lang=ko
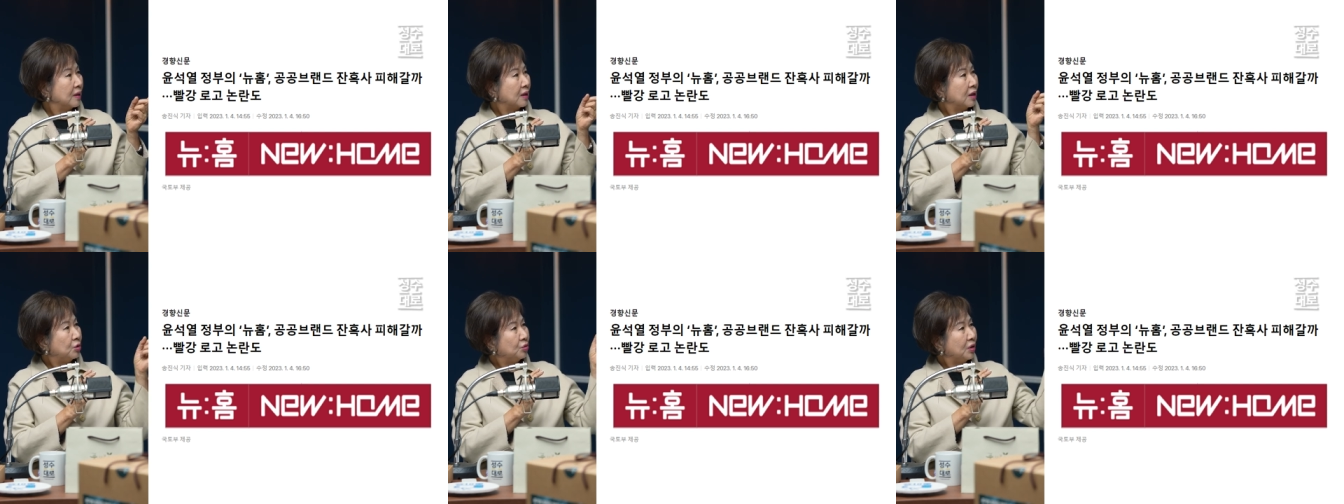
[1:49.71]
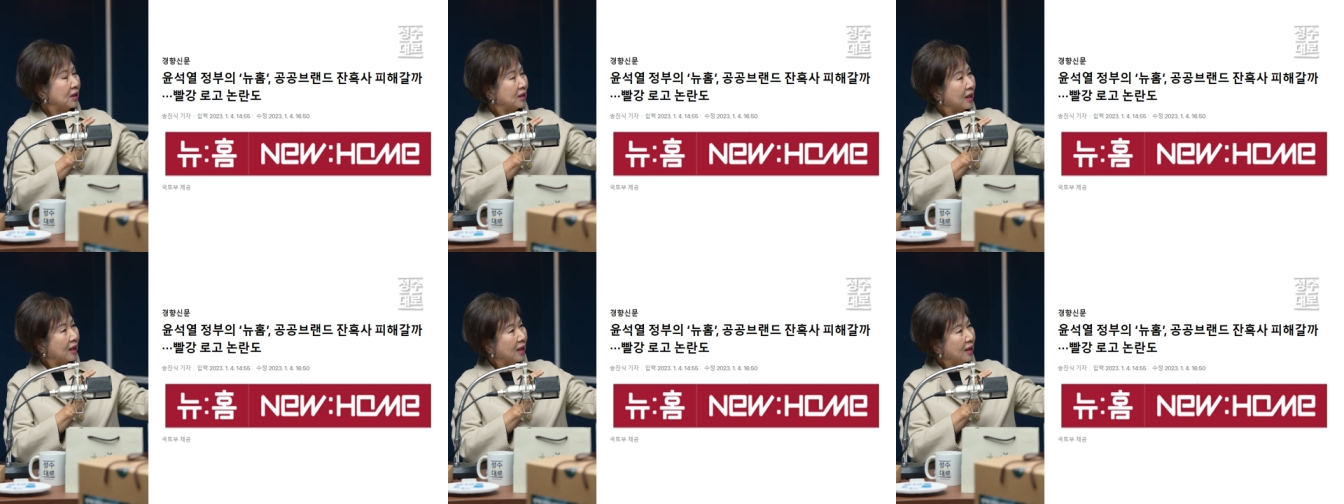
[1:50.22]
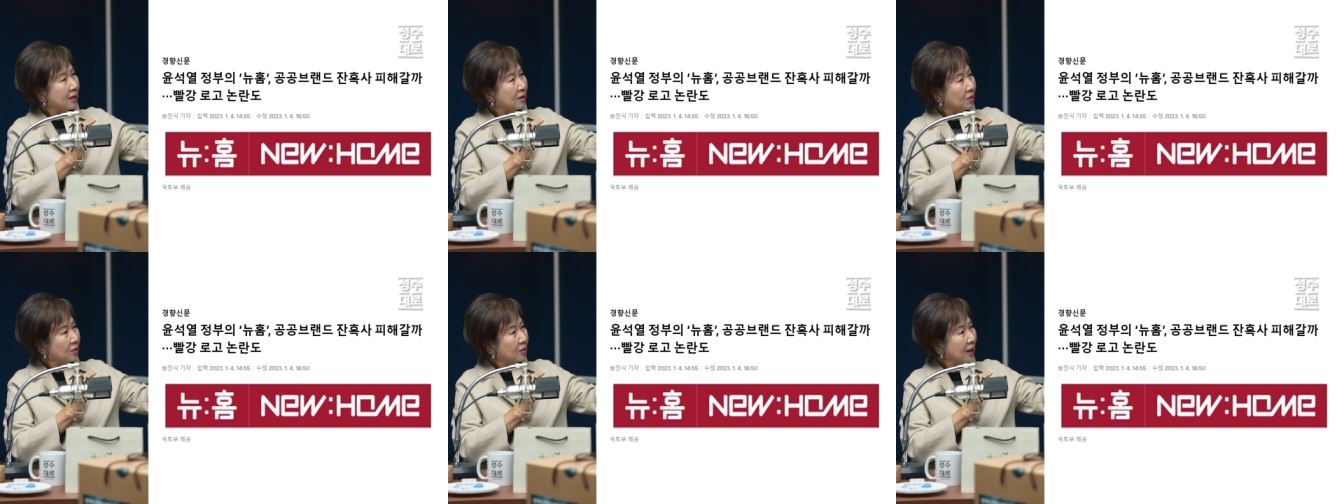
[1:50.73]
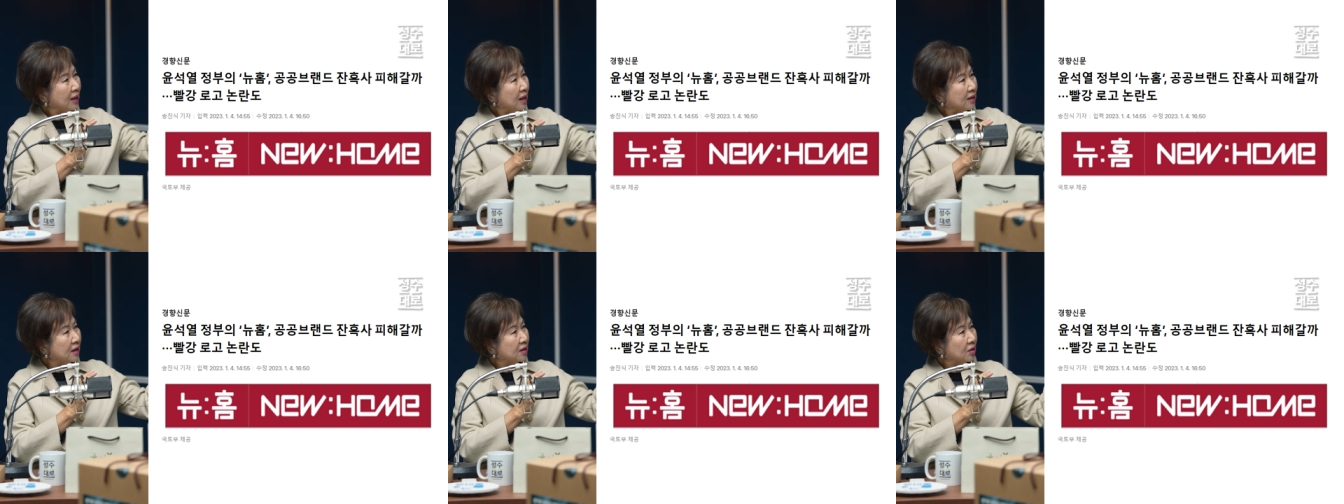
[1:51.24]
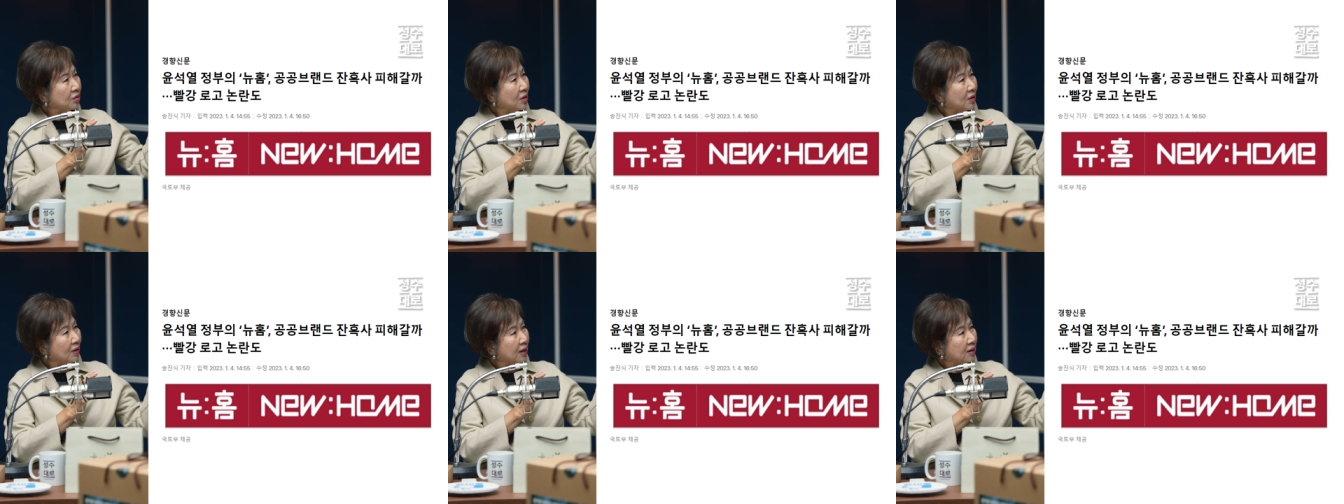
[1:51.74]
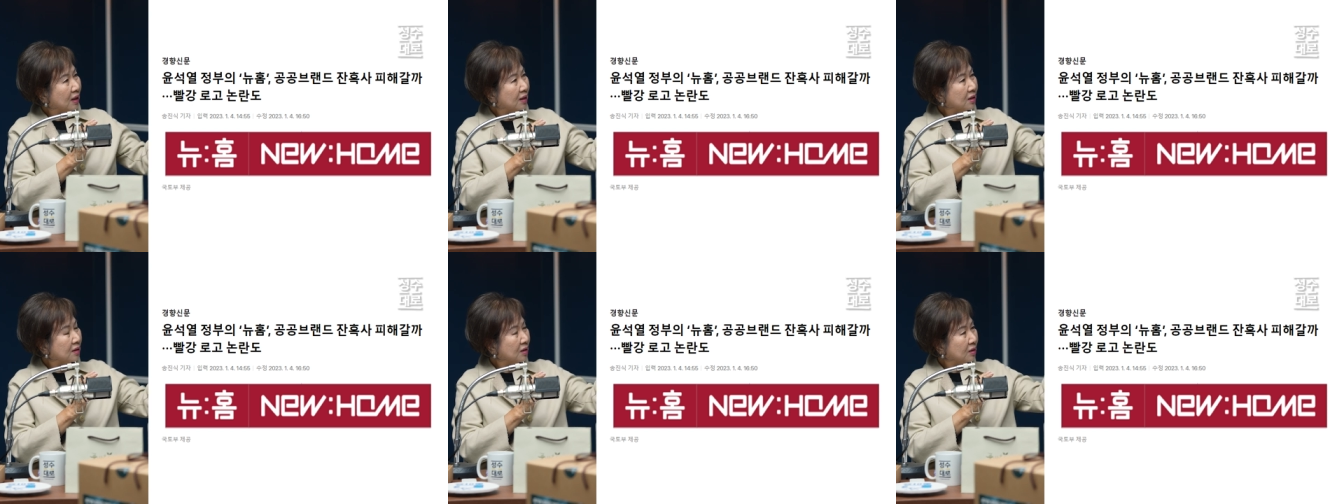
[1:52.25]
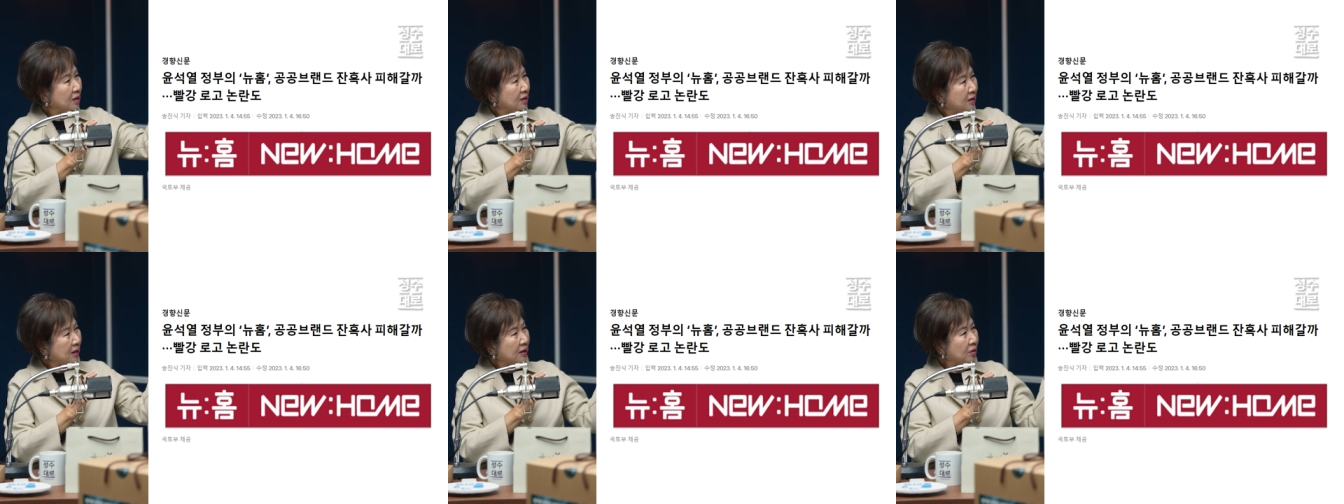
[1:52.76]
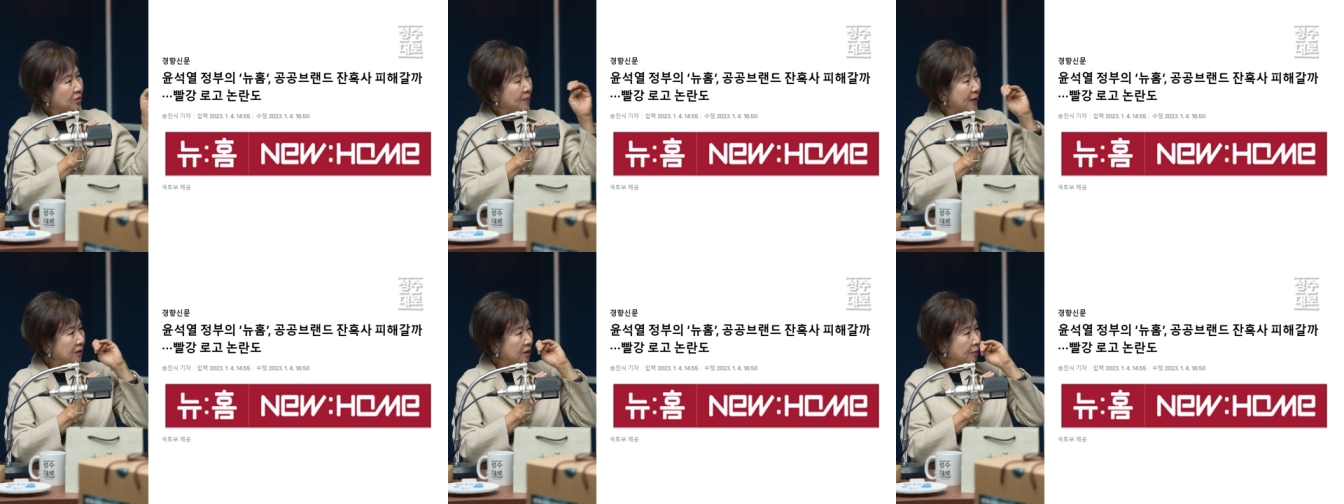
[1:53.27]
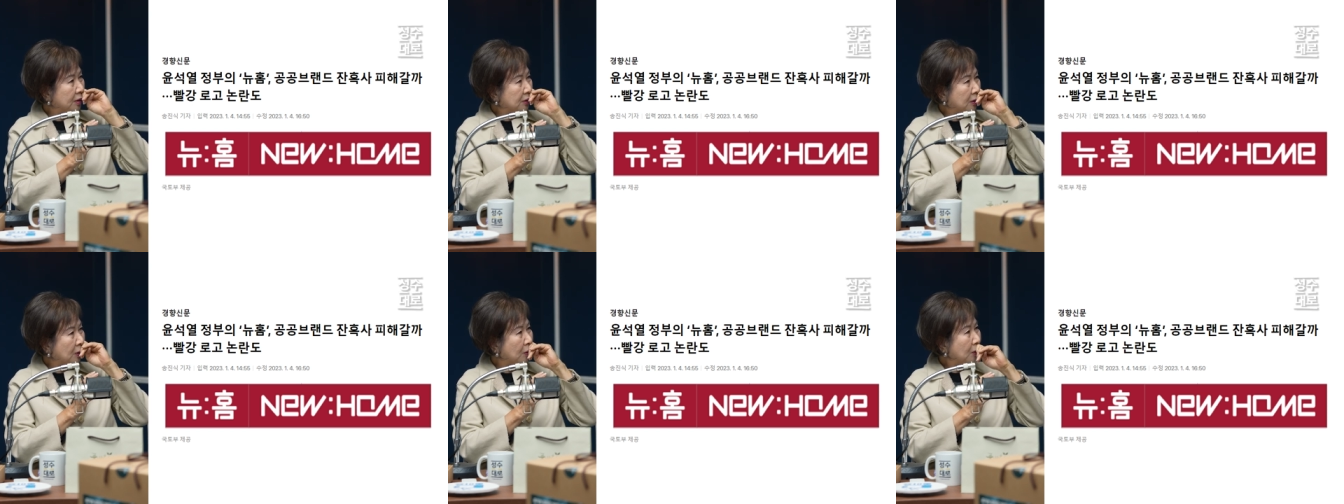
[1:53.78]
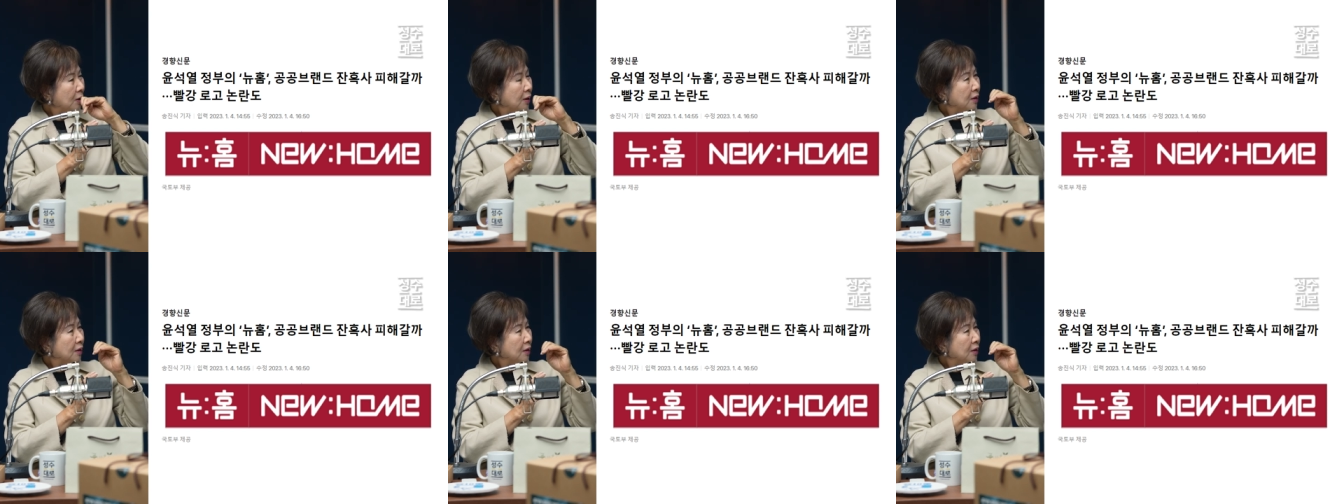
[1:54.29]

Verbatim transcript: 그러니까 뉴에다가 저거를 하나는 직선으로 하고 하나는 사, 저기 사선을 만들면서